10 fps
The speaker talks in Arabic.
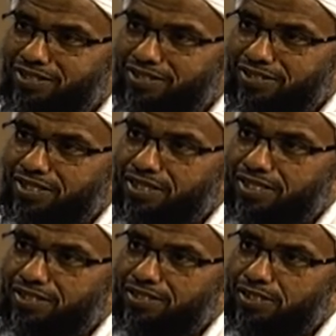إذا
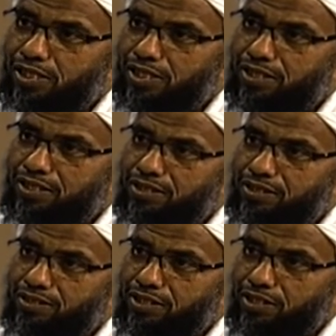كان إنسان
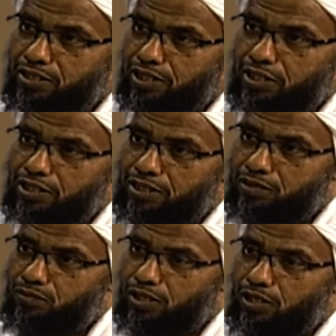يعني
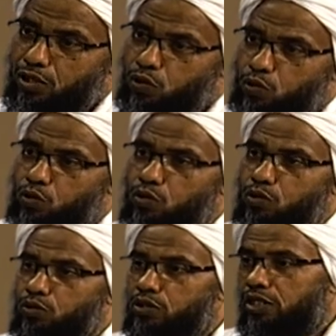دين وعلى خلق
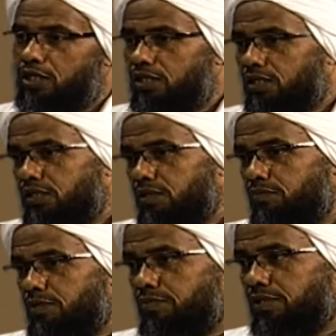وجاء
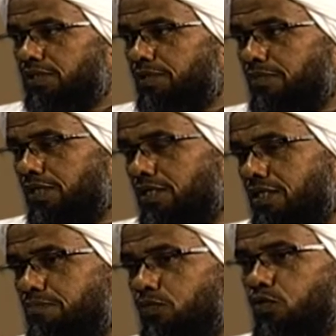يخطب ابنتي ما
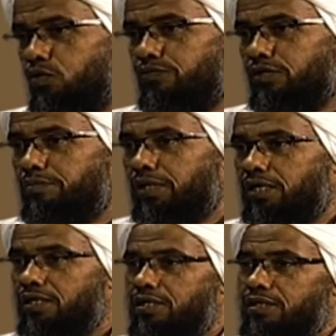ذنبه
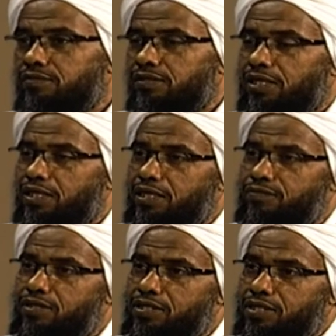فيما في
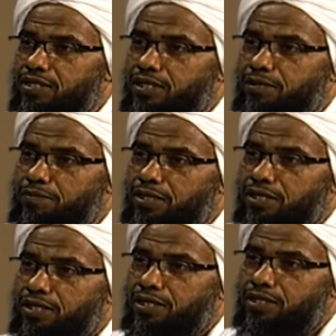الخلاف الذي كان
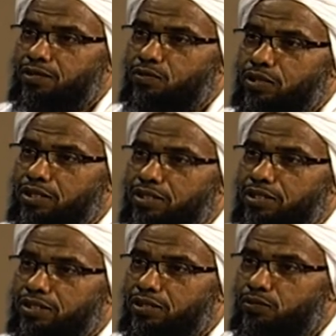بين
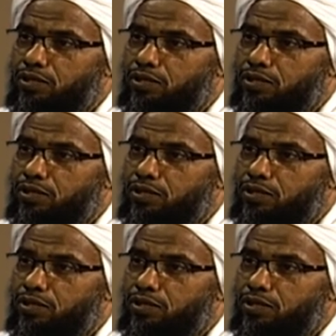الوالدة